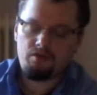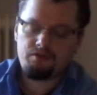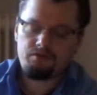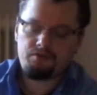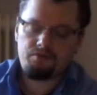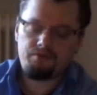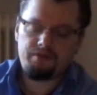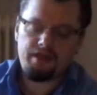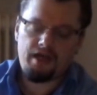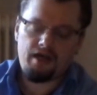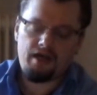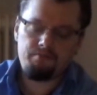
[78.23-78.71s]

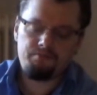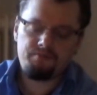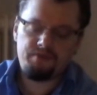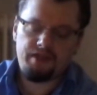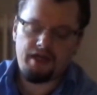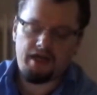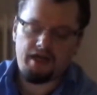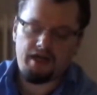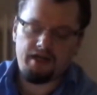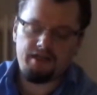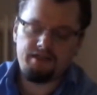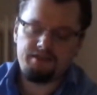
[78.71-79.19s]
So nahm
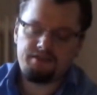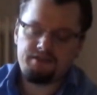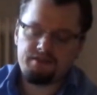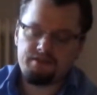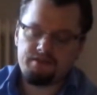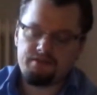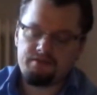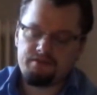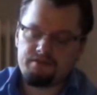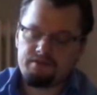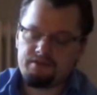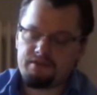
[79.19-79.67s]
der
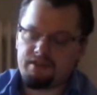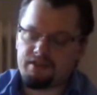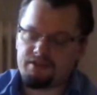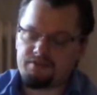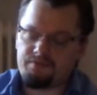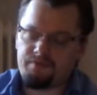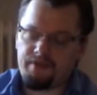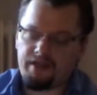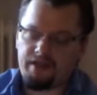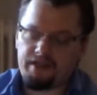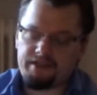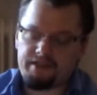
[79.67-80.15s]
Alte
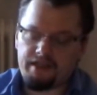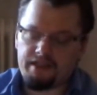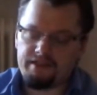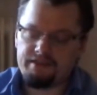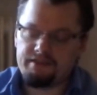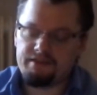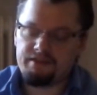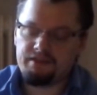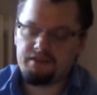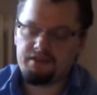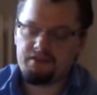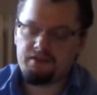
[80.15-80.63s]
das Pferd
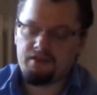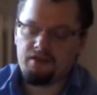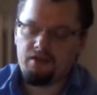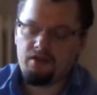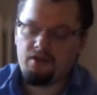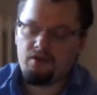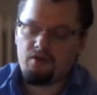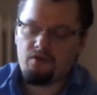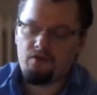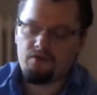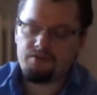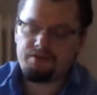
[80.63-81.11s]
an sich,
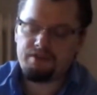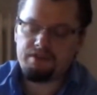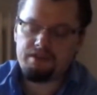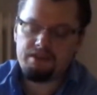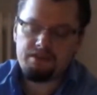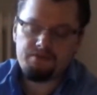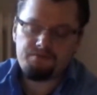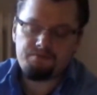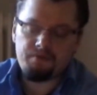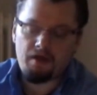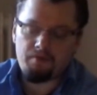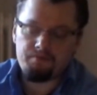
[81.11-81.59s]
und sie
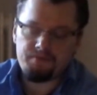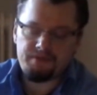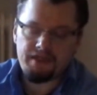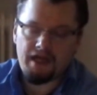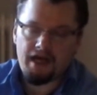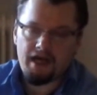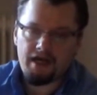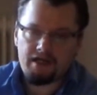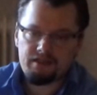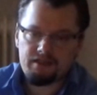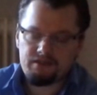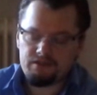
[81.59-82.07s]
liefen am
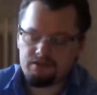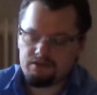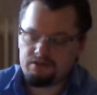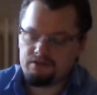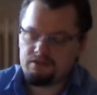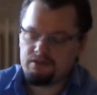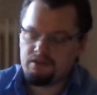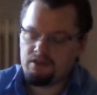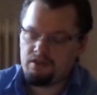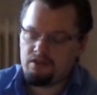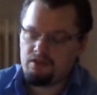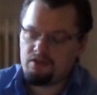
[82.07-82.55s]
Tage,
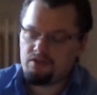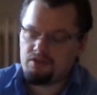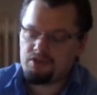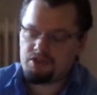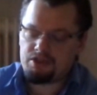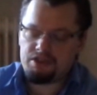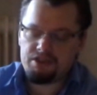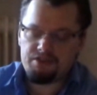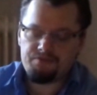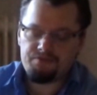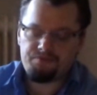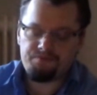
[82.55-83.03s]

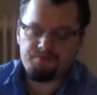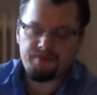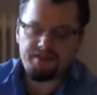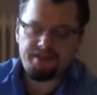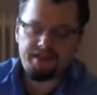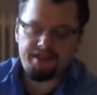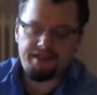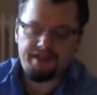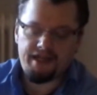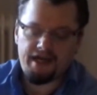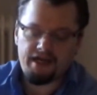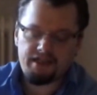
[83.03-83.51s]
schliefen
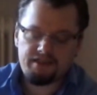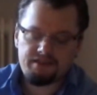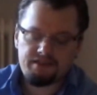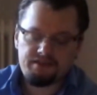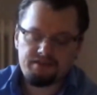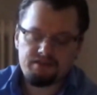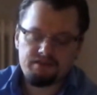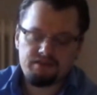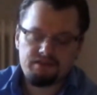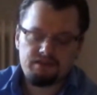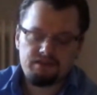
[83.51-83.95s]
in der Nacht.